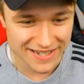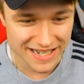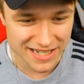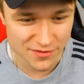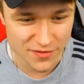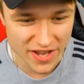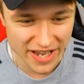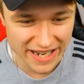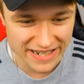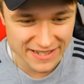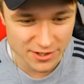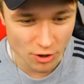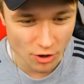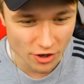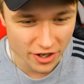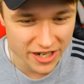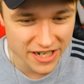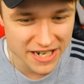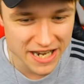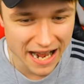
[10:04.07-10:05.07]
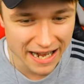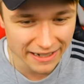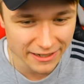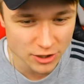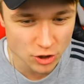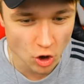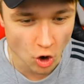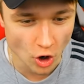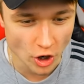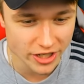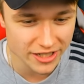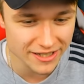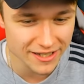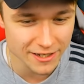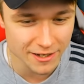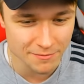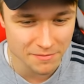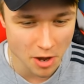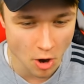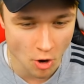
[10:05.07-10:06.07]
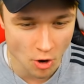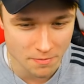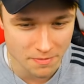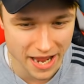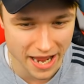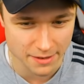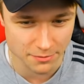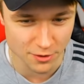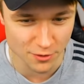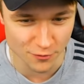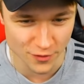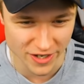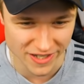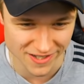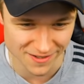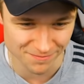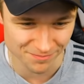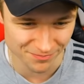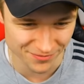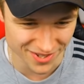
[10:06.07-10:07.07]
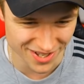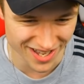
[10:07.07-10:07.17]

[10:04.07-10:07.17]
Das wäre jetzt originalgetreu hier auch im Game gewesen.